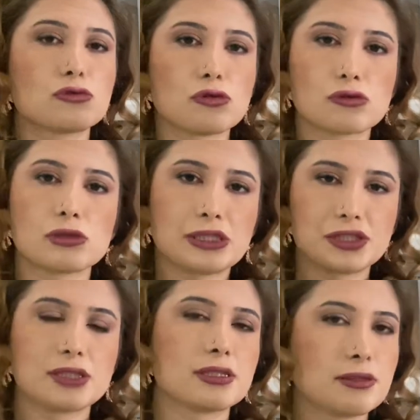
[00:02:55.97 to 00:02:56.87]
Çok
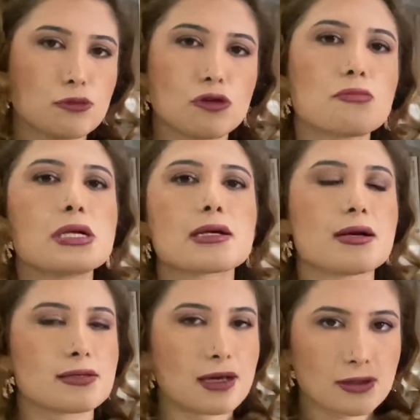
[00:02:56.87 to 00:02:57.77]
geçirdiği büyük bir
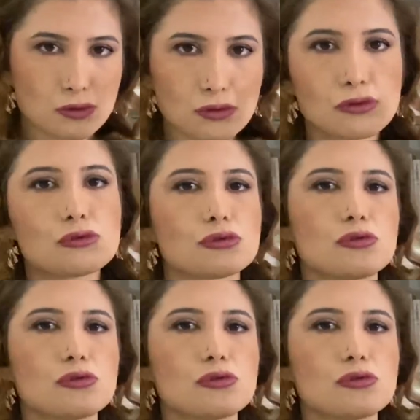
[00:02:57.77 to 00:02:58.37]
kaza sonucu